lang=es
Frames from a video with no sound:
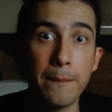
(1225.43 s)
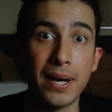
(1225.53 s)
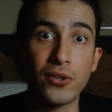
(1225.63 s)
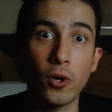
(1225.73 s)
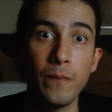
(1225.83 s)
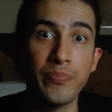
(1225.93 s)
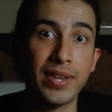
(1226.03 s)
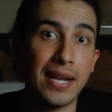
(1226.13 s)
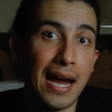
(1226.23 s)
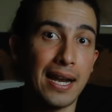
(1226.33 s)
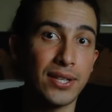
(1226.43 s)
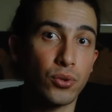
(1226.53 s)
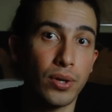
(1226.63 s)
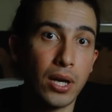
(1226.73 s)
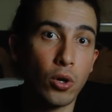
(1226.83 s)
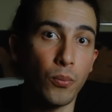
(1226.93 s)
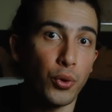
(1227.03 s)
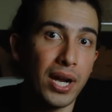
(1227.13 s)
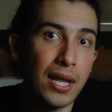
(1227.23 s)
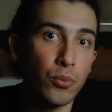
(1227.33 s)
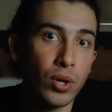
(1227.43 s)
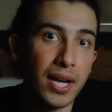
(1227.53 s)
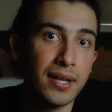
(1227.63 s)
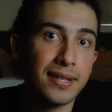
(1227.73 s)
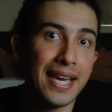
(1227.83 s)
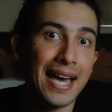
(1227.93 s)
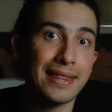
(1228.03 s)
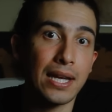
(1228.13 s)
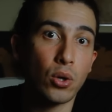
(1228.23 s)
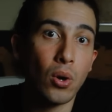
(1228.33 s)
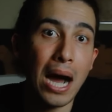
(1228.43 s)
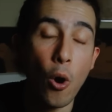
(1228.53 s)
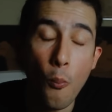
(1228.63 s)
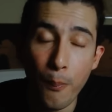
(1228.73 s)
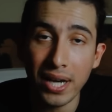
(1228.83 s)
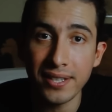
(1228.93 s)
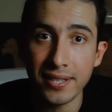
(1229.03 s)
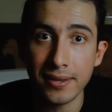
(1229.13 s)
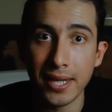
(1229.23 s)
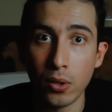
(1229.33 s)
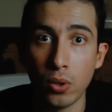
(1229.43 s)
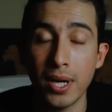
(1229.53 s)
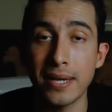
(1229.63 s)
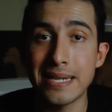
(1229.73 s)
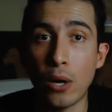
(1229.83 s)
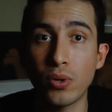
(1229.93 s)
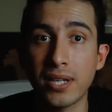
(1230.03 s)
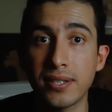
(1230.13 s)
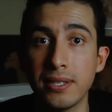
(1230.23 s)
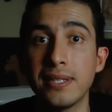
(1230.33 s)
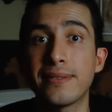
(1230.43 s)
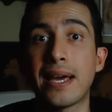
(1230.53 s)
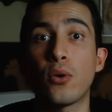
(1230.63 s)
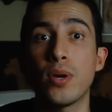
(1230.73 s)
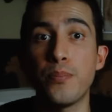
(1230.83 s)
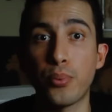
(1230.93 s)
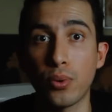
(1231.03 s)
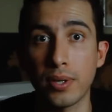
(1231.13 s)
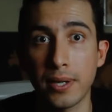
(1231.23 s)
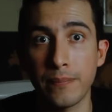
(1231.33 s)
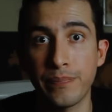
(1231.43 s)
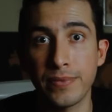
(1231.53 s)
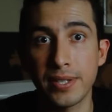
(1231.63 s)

Pasó a la historia como una de las mujeres que aterró a un país entero y aún así salió impune.